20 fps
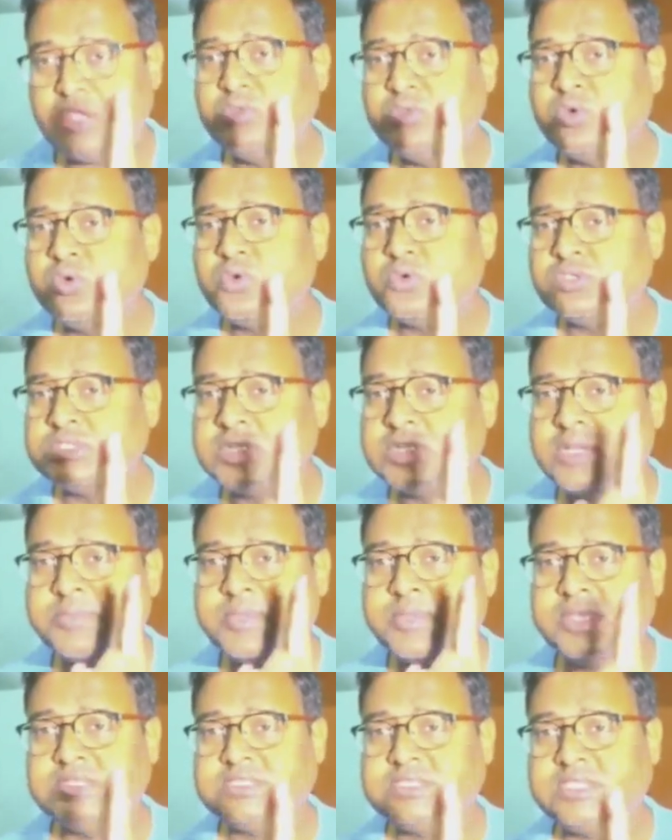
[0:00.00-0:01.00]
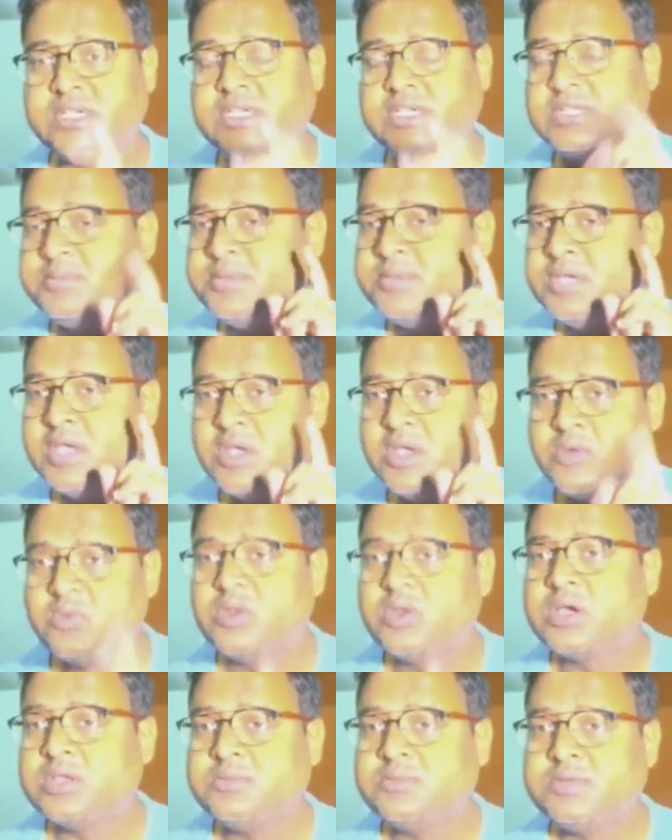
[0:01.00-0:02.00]
दो क्वेश्चन आपके एनसीईआरटी e में
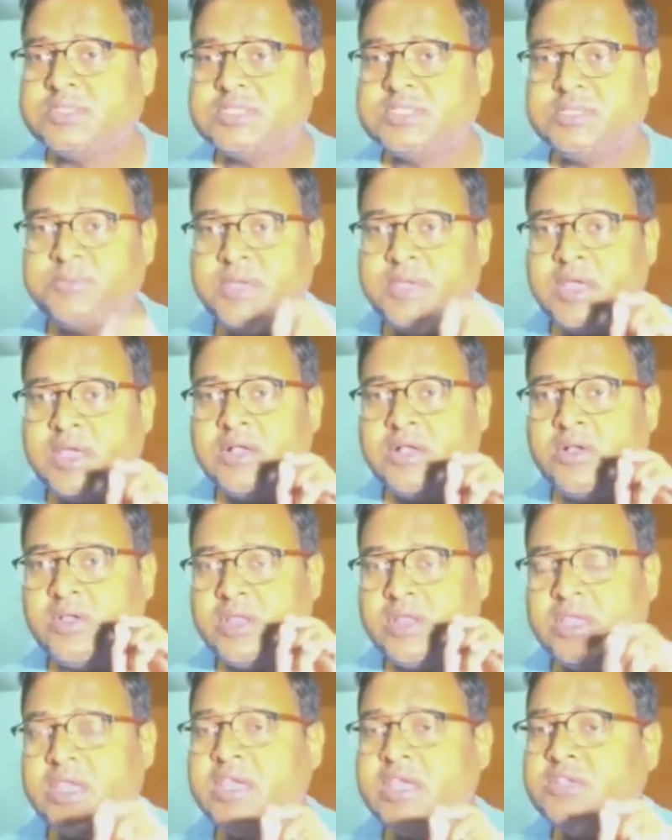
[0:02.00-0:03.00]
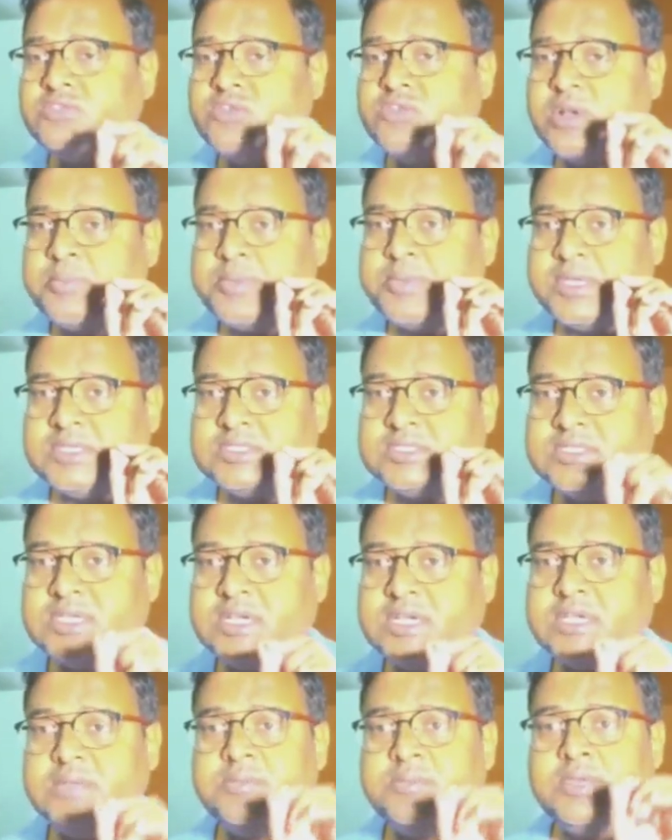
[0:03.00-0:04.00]
वो कन्वर्जन भी आएगा और एक जो आपके
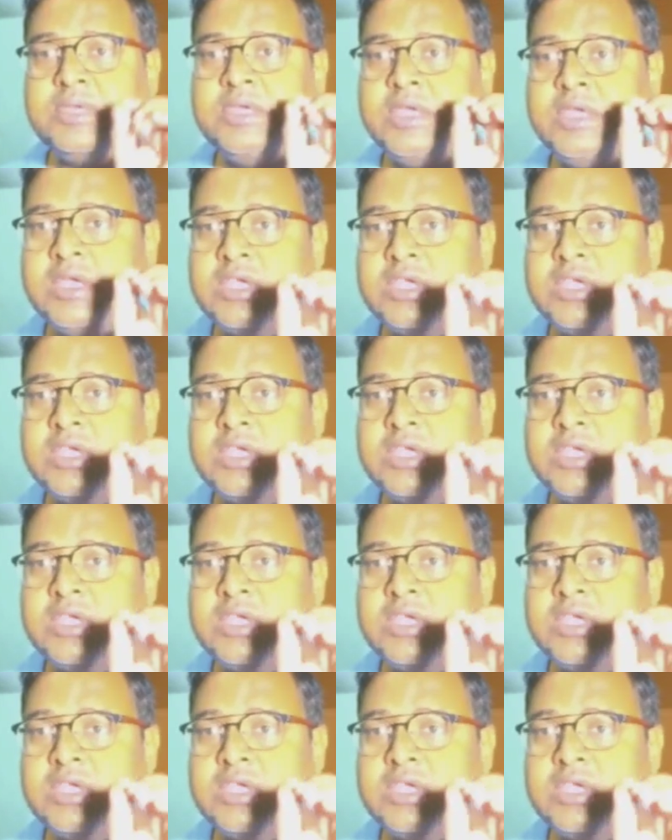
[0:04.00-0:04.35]
एनसीईआरटी e में है